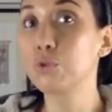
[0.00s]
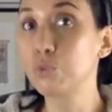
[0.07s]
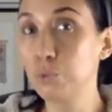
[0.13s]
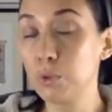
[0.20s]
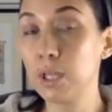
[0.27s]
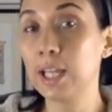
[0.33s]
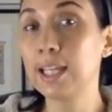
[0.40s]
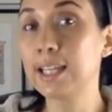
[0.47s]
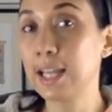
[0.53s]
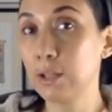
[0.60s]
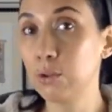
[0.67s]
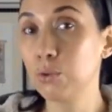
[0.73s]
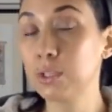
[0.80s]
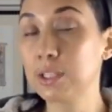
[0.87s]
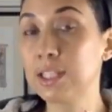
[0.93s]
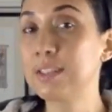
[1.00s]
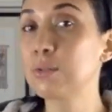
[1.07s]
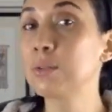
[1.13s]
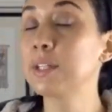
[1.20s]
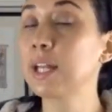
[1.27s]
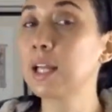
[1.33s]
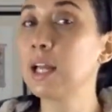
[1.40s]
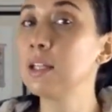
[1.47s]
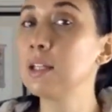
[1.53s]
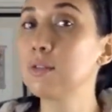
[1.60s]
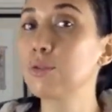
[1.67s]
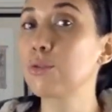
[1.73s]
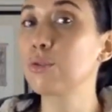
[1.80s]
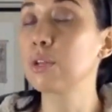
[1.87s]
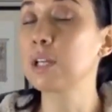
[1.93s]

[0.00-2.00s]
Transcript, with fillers: tous les cadeaux qui sont à gagner sur ce